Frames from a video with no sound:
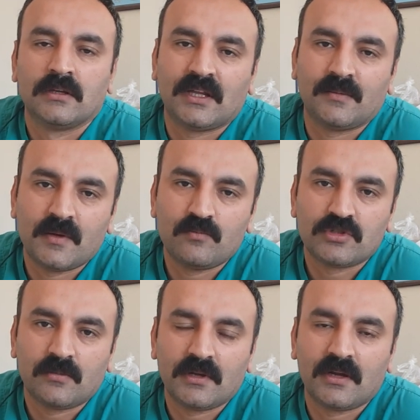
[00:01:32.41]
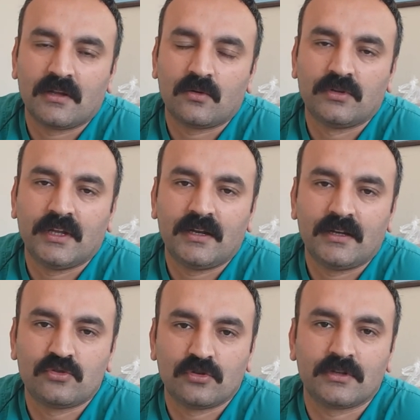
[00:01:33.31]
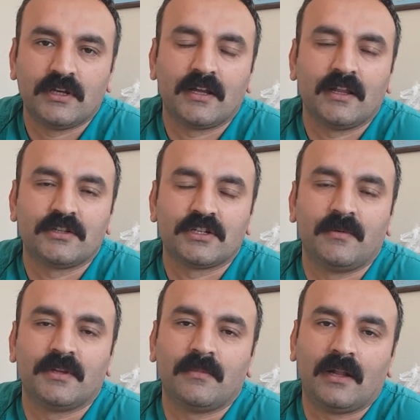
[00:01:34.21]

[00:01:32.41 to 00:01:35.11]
Tabi ben bu zamana kadar o değerlere çok yaklaşamadım.